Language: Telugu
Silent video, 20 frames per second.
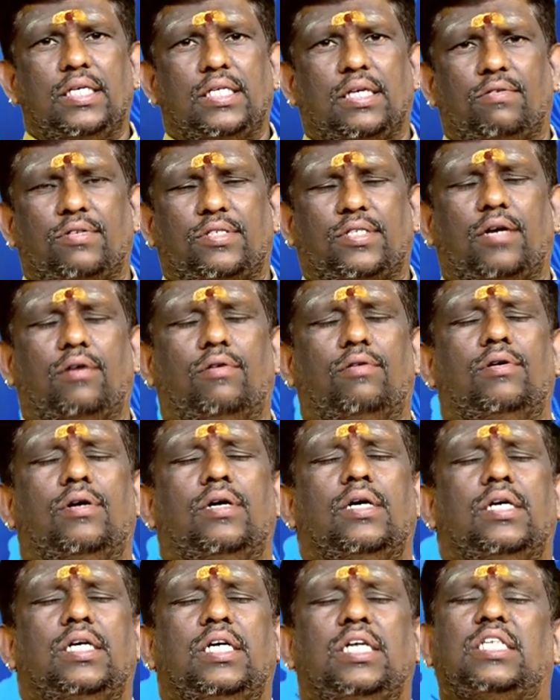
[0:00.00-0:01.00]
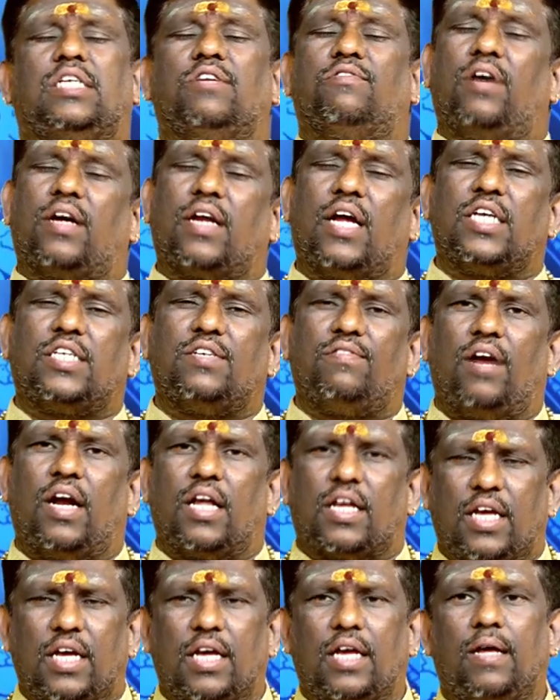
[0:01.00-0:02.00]
ఈ సంవత్సరం ఈ సింహరాశి
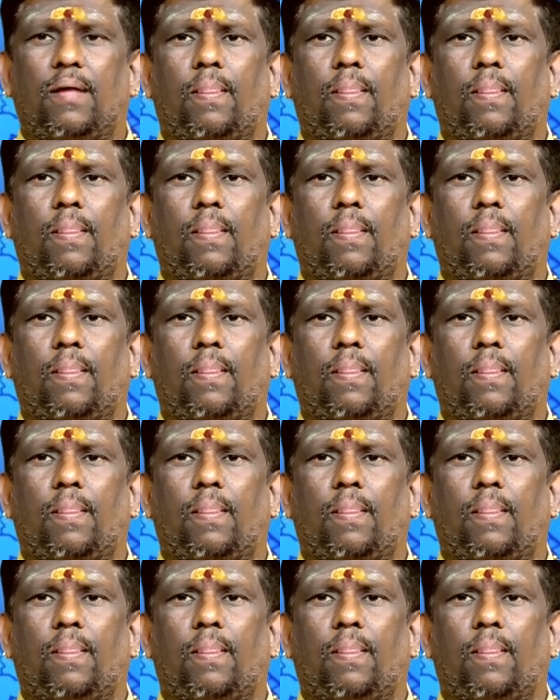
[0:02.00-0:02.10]
వాళ్ళకి